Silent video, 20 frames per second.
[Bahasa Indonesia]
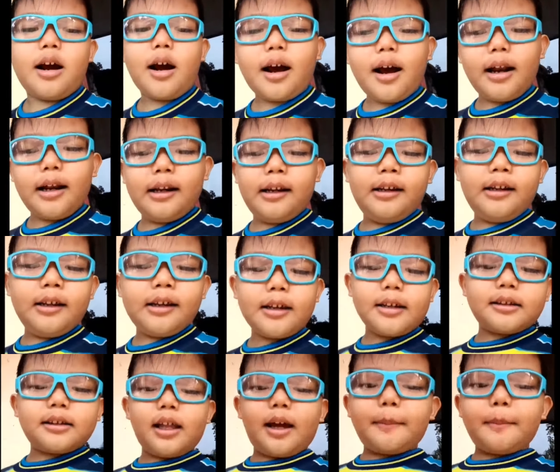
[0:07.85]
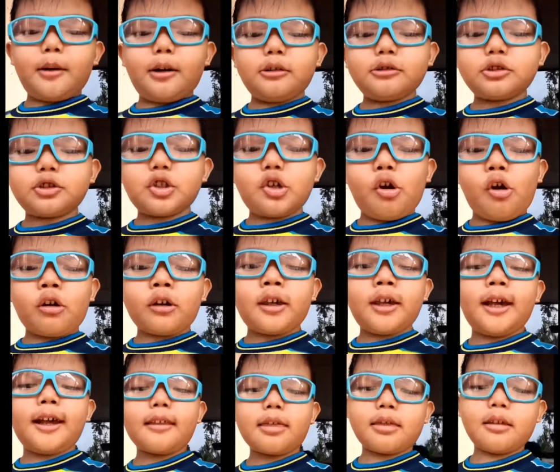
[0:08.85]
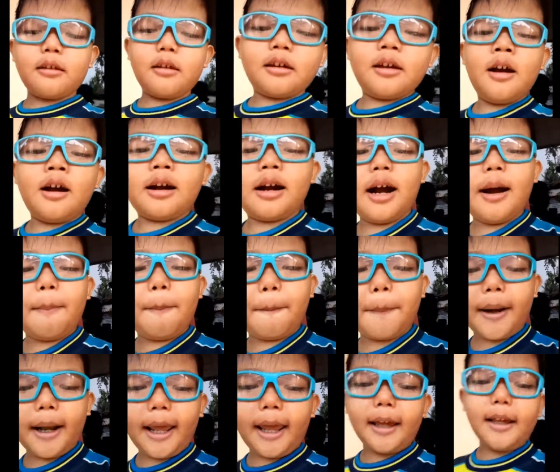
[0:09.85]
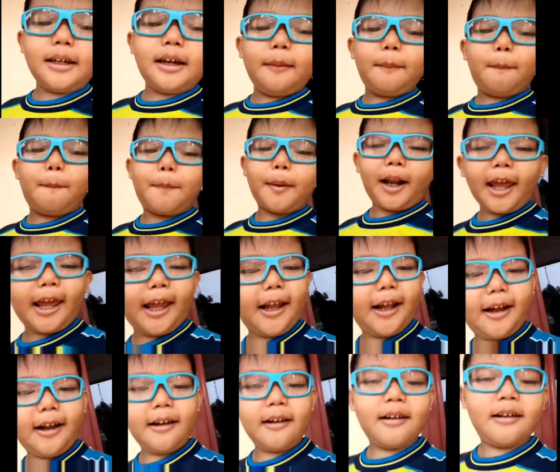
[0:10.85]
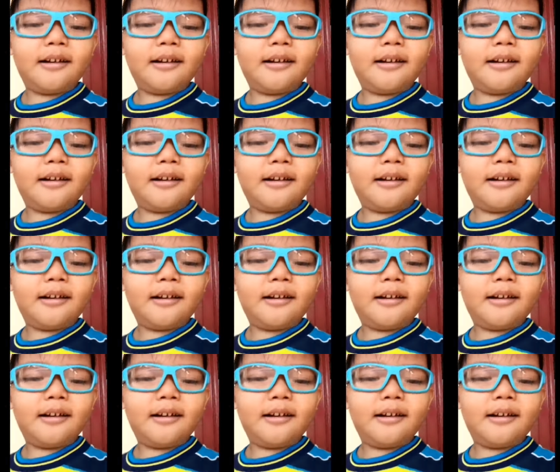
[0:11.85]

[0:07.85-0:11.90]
Kali ini kita mau showcase ngepreng ngepreng